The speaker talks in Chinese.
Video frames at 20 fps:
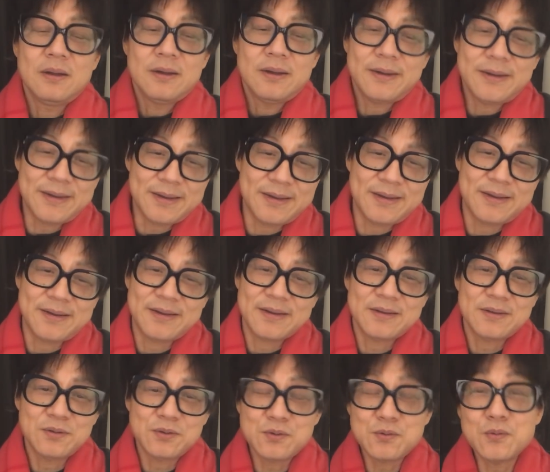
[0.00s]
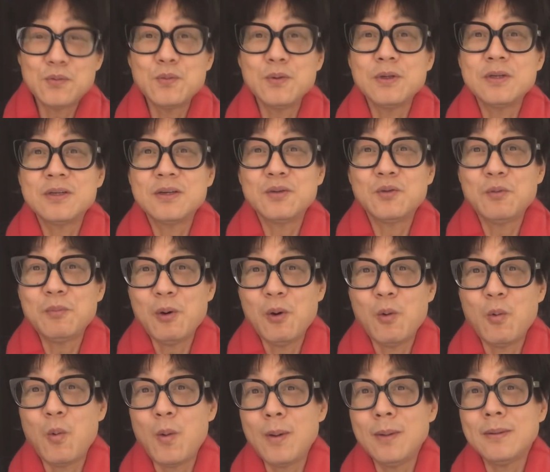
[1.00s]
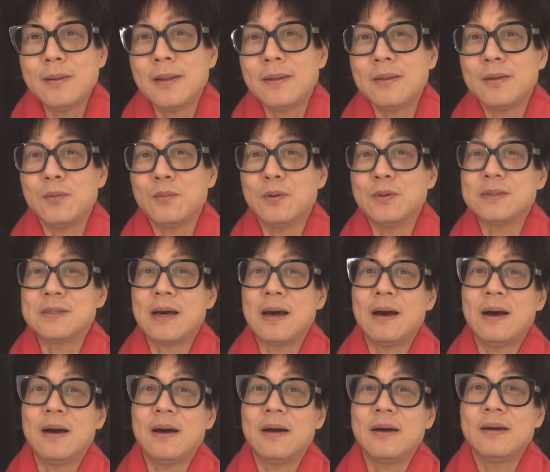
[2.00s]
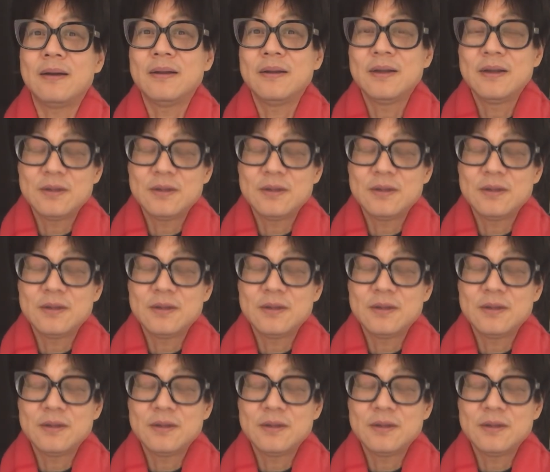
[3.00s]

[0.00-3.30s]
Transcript: 哎，你说中国是个多么荒诞的国家啊！